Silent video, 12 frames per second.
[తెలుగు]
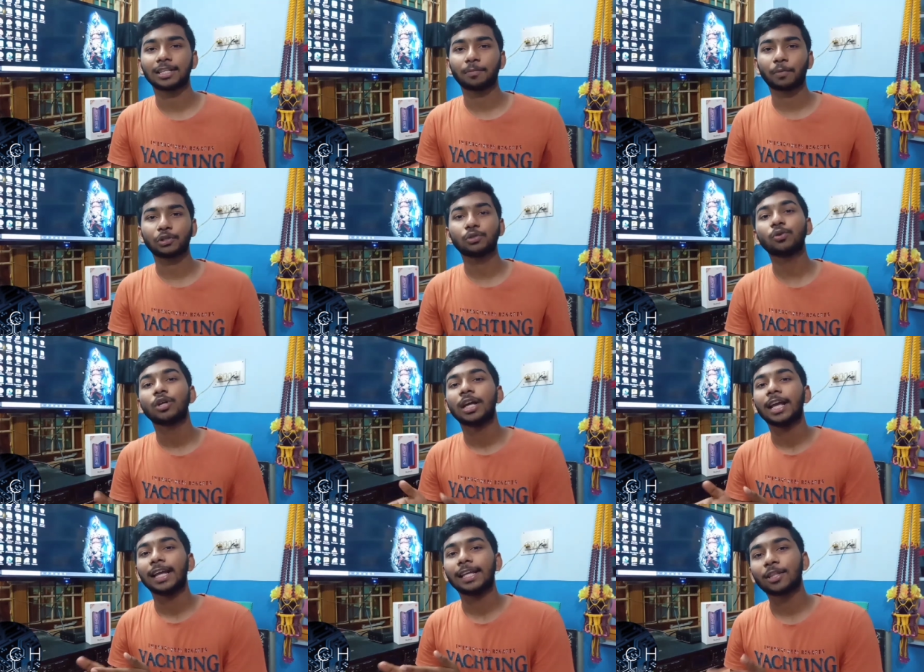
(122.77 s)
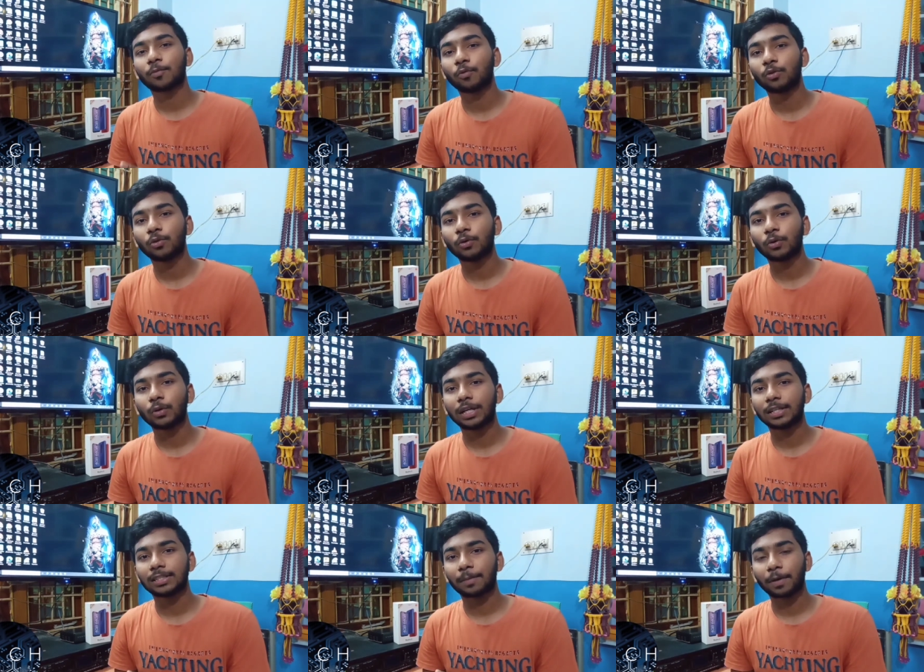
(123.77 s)
అని చెప్పొచ్చు ఇంతకుముందు
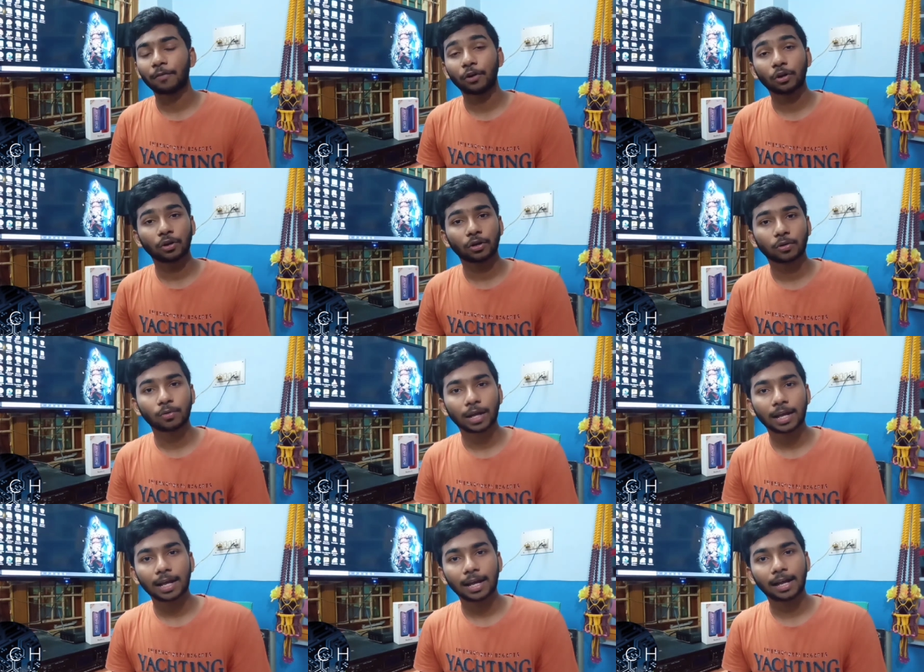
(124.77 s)
నేను చెప్పిన వీడియోలో కూడా